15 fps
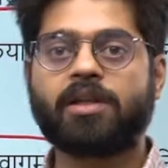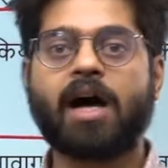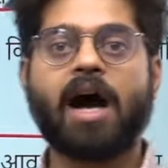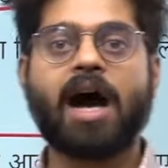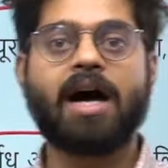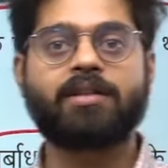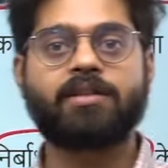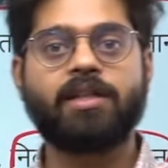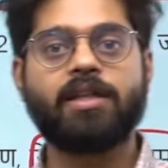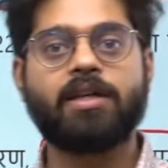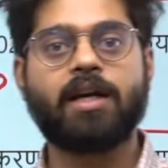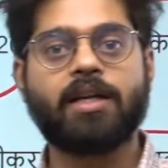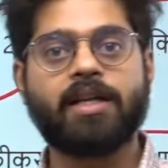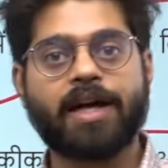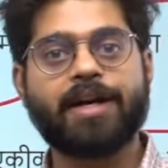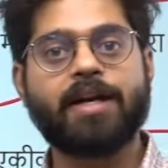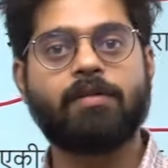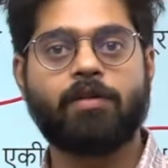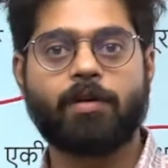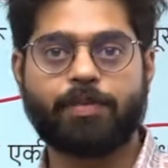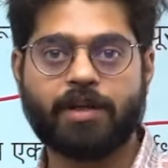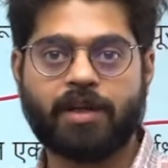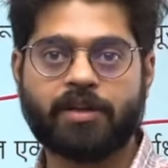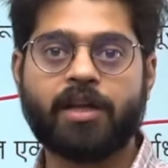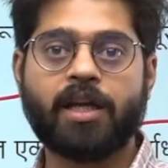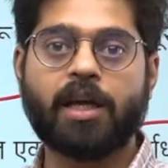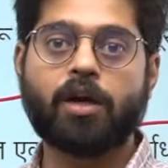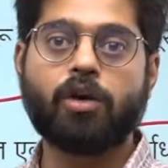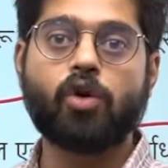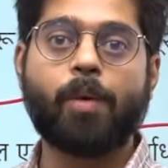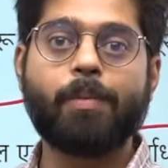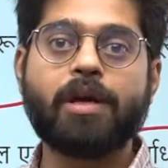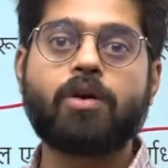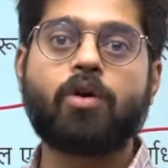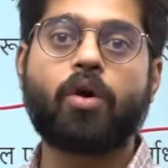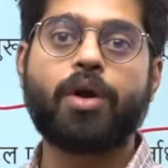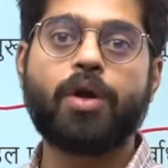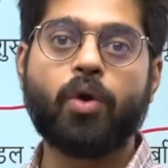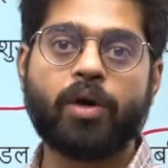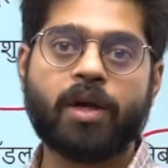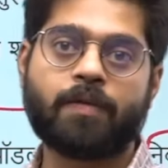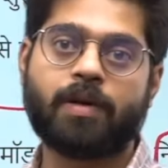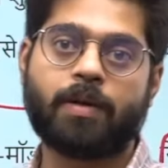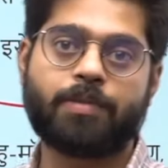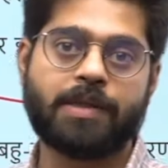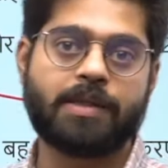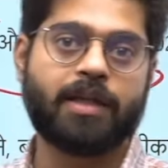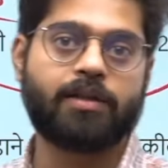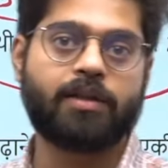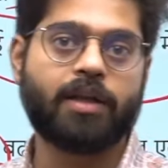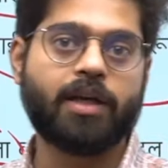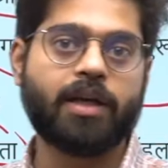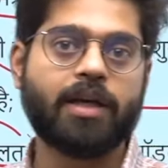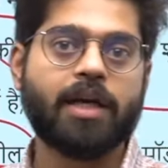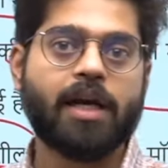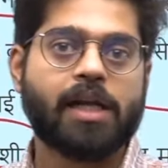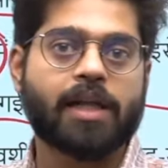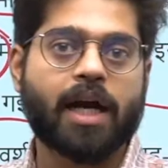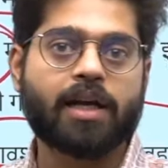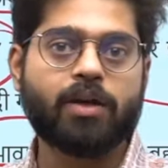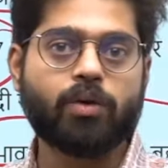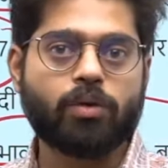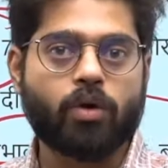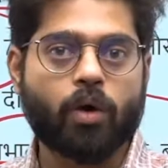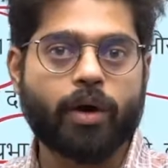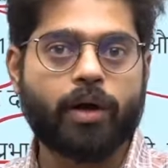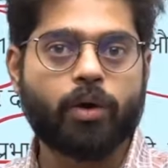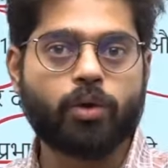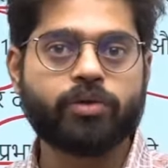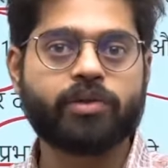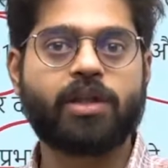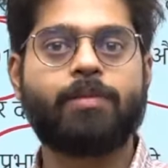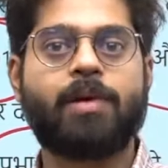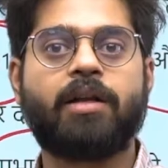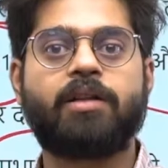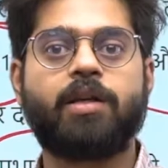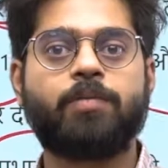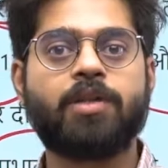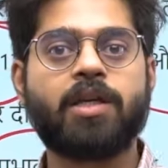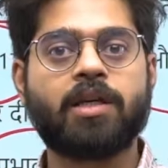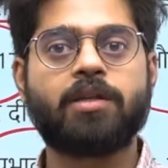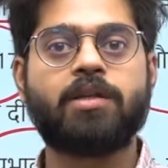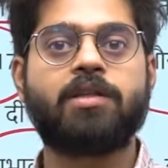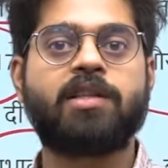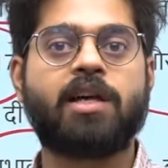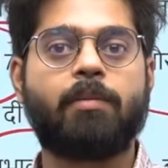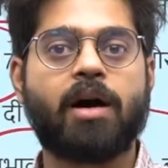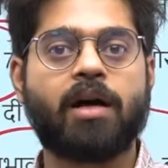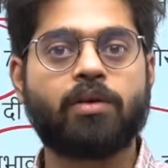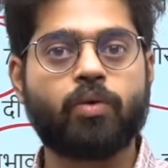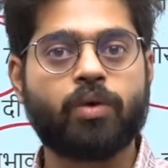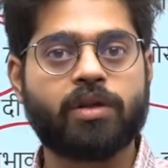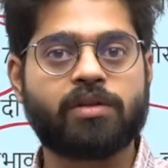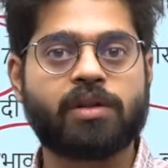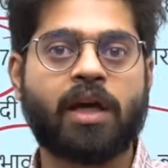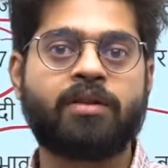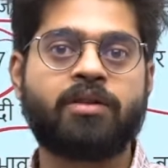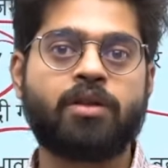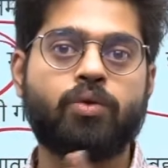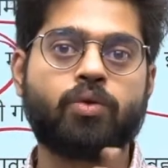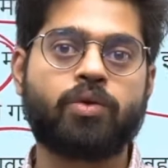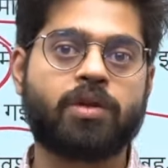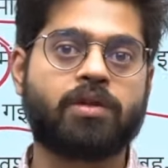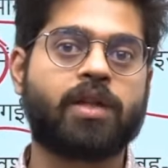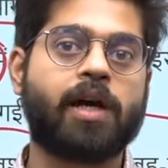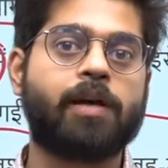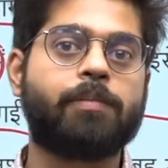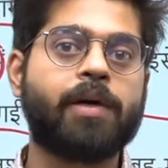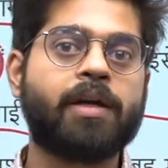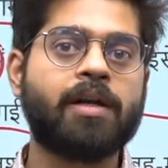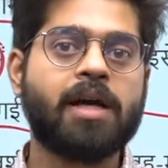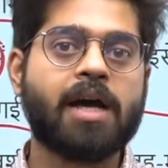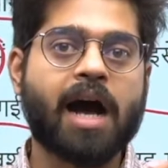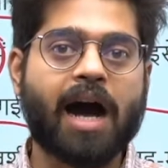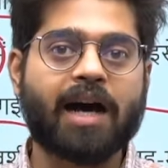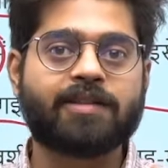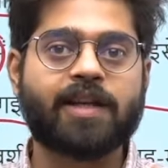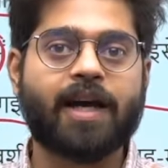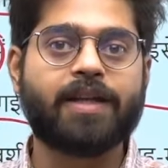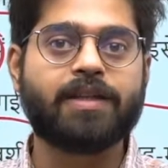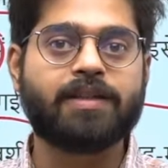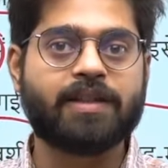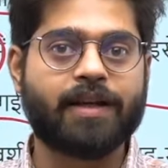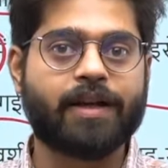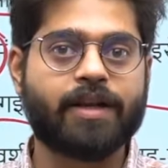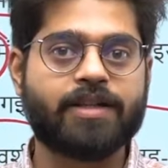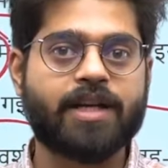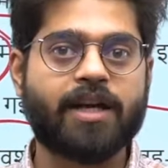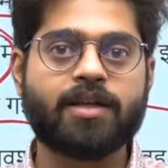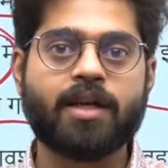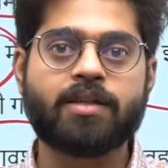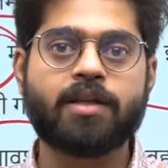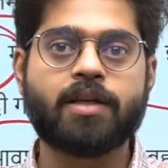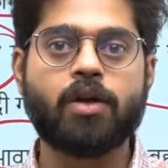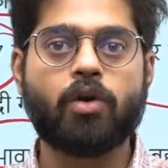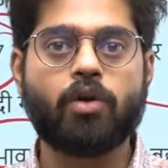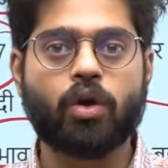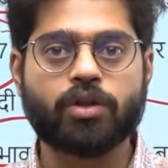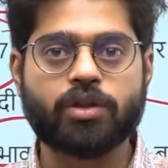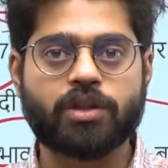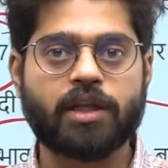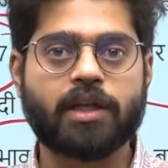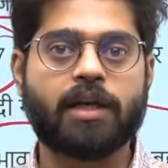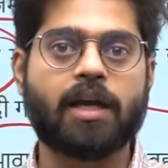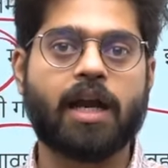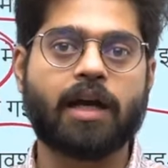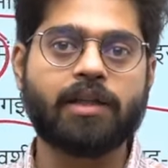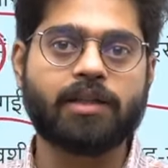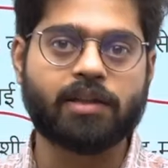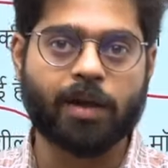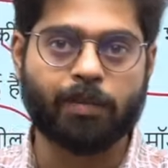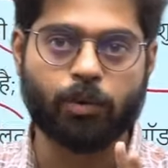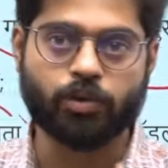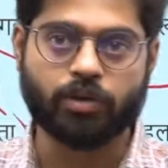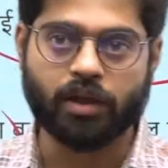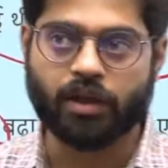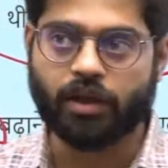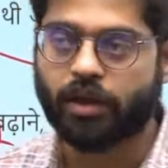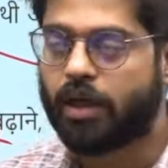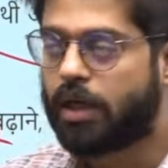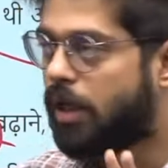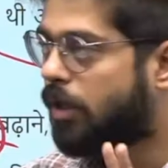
तथा आर्थिक गलियारे डेवलप किए जाते हैं इकोनॉमिक कॉरिडोर डेवलप किए जाते हैं ताकि उन कॉरिडोर्स के माध्यम से किसी सामान को एक स्थान से दूसरे स्थान पर आसानी से ले जाया जा सके और लॉजिस्टिक की लागत कम हो सके